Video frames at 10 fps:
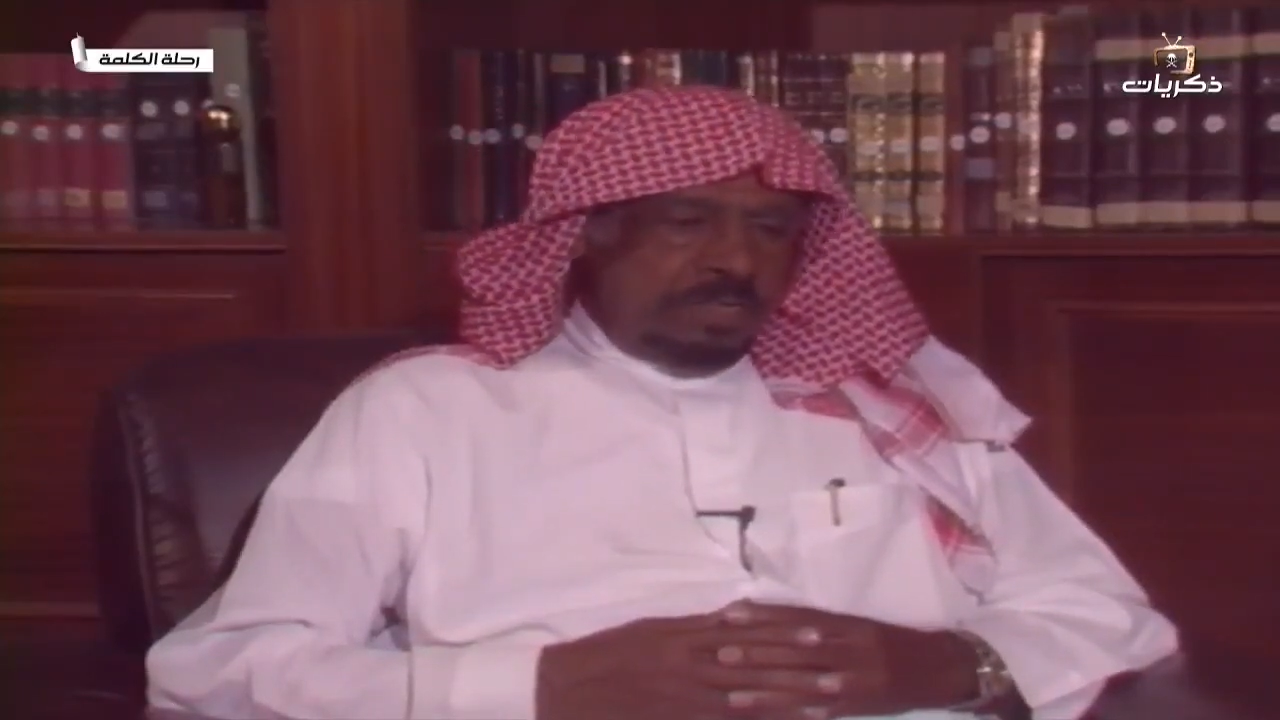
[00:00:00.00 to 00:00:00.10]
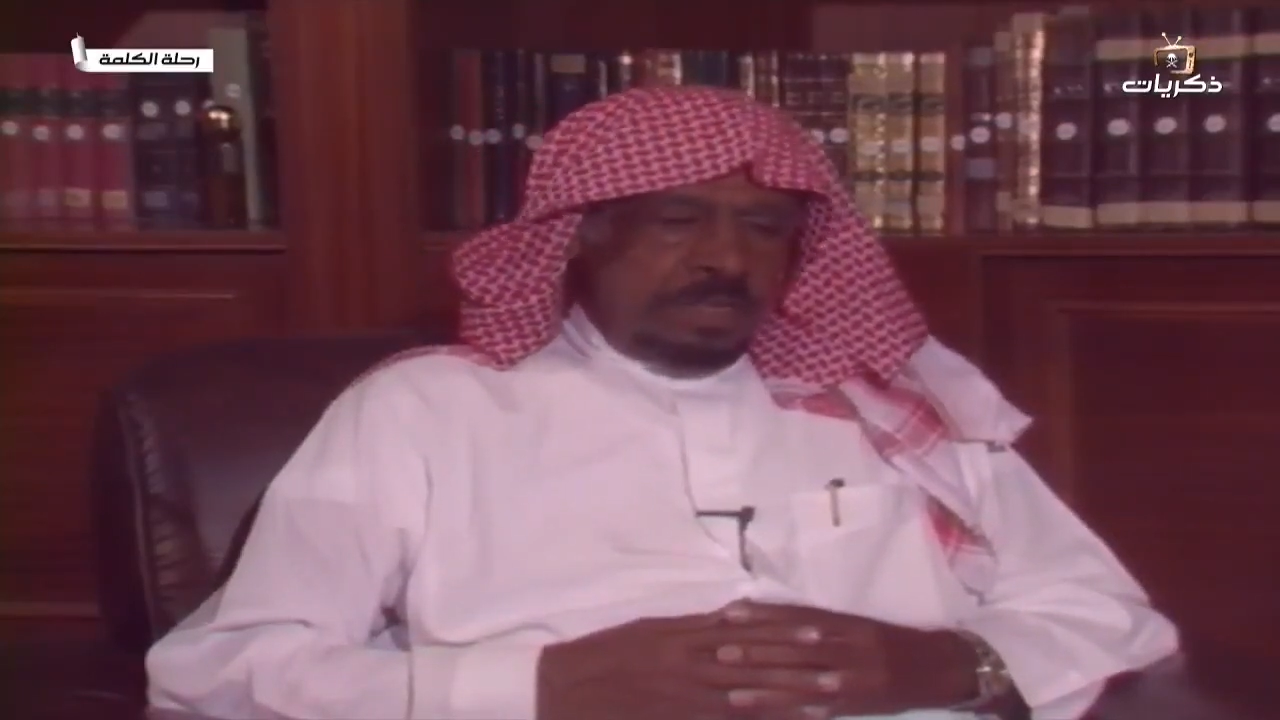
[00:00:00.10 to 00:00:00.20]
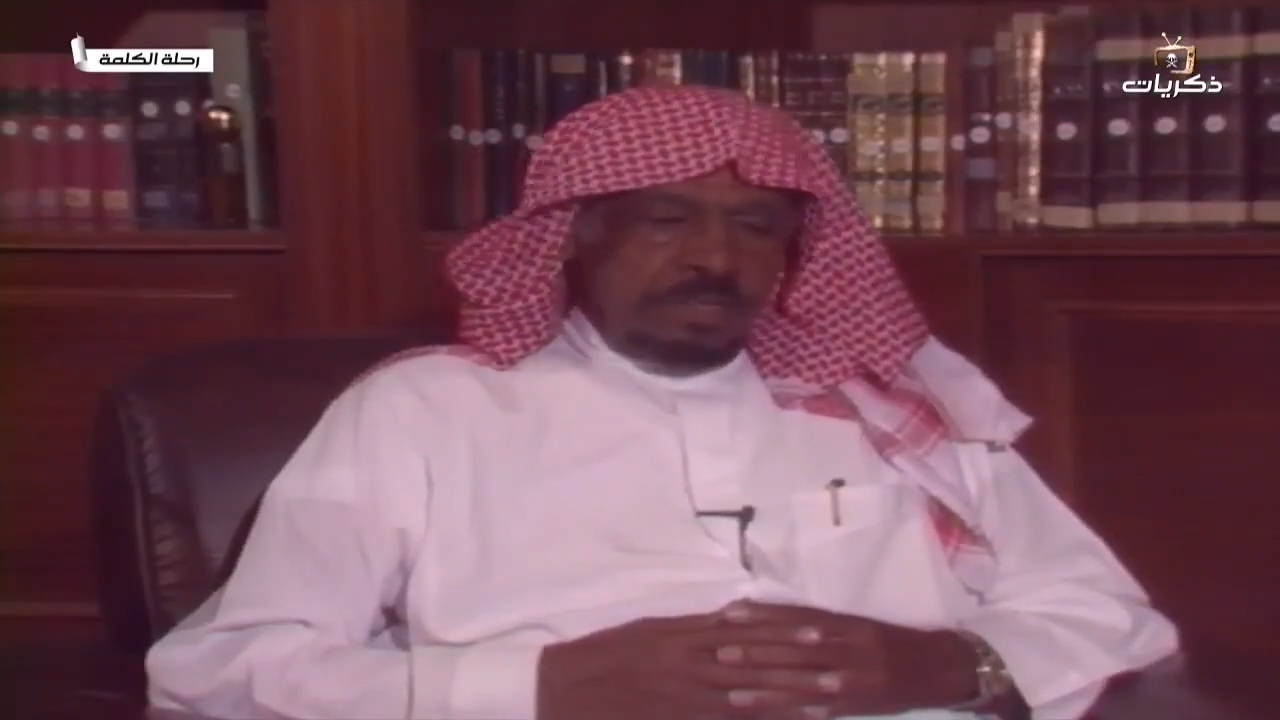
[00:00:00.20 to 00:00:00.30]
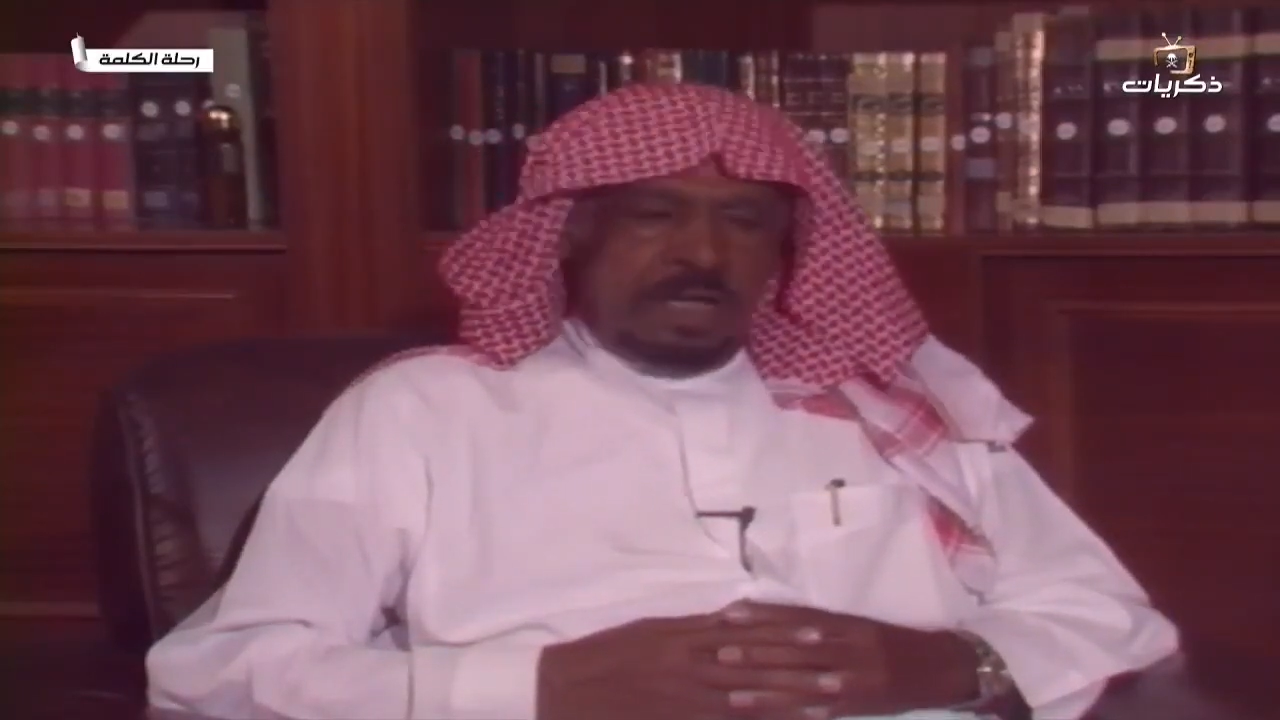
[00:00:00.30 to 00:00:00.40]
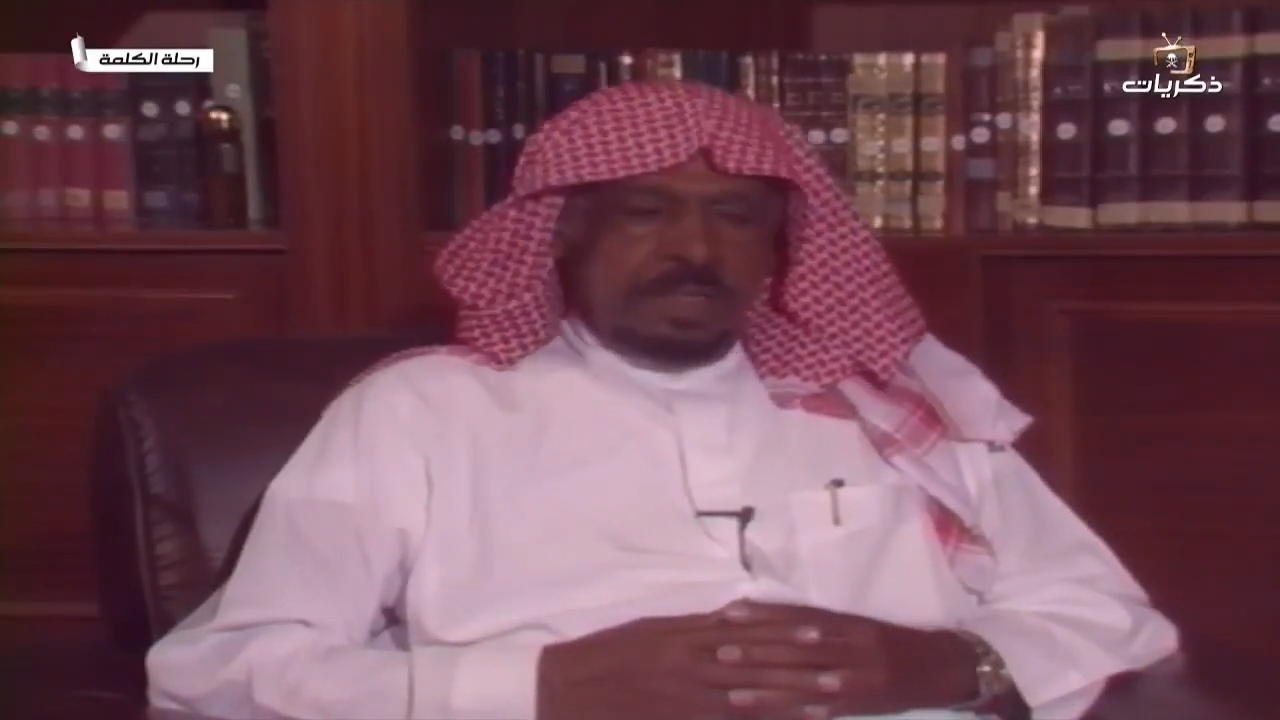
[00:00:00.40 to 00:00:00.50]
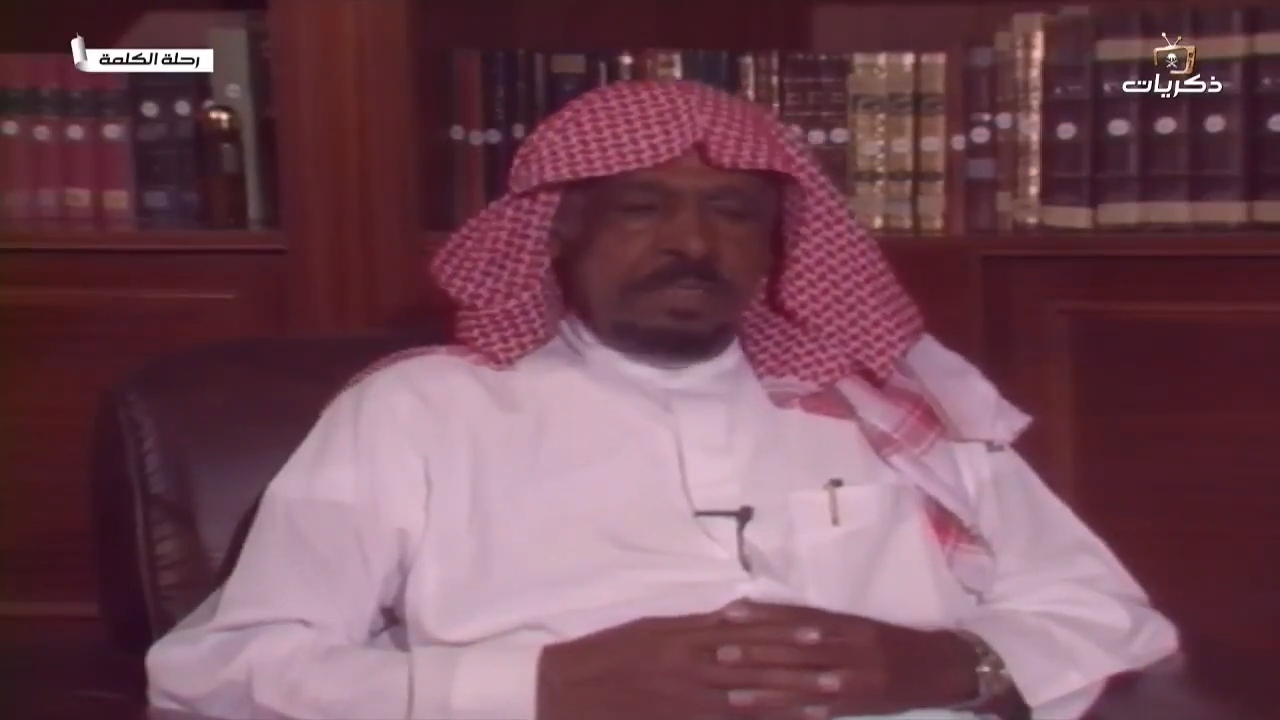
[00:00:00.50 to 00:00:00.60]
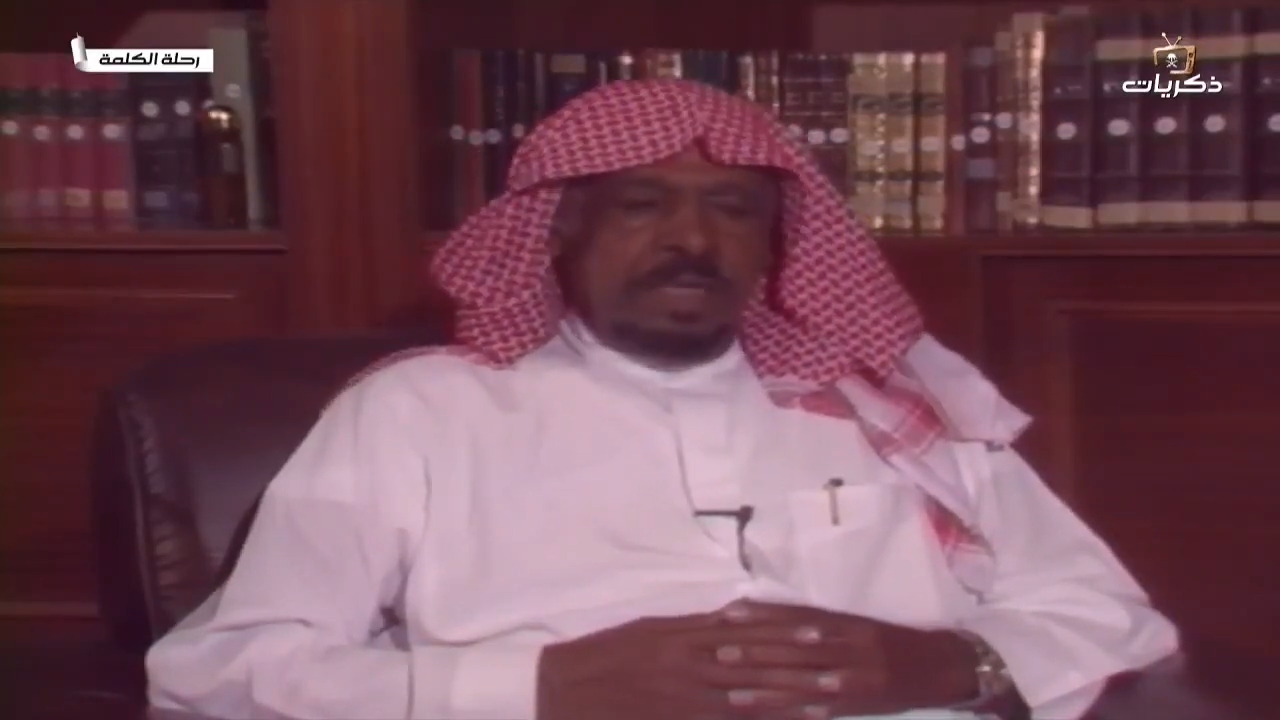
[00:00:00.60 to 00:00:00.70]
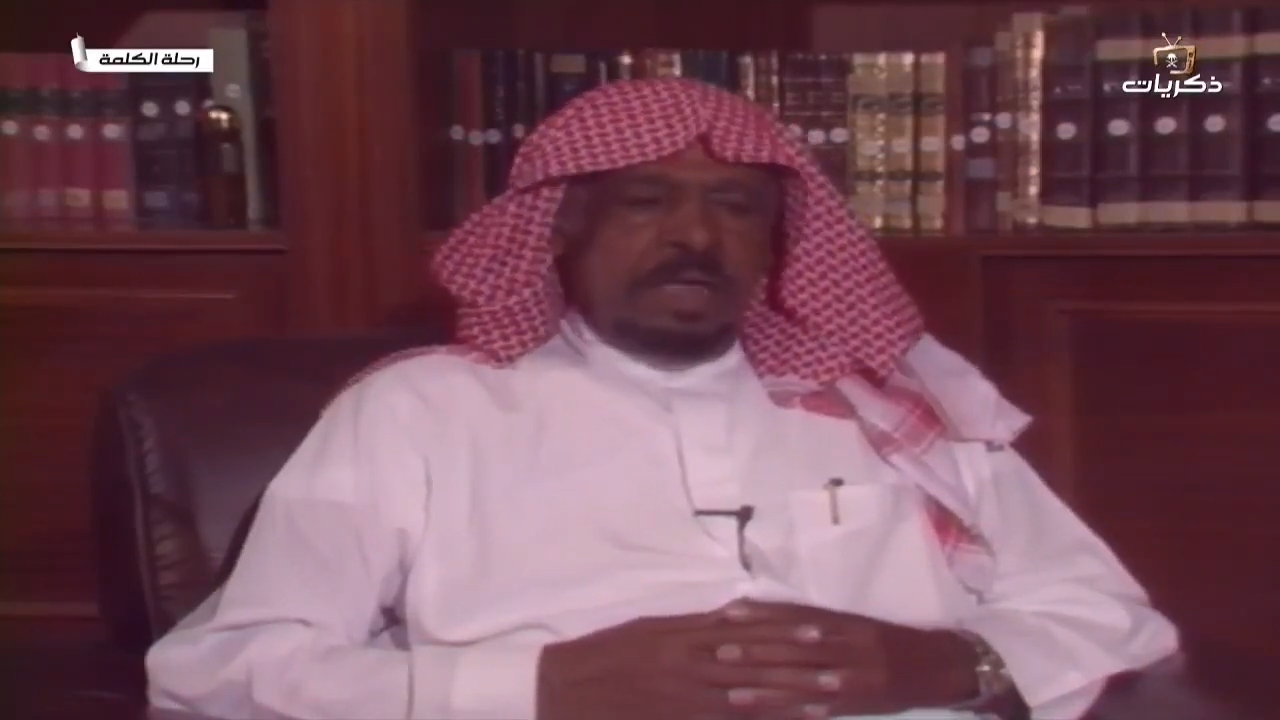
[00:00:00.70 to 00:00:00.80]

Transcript: استطعت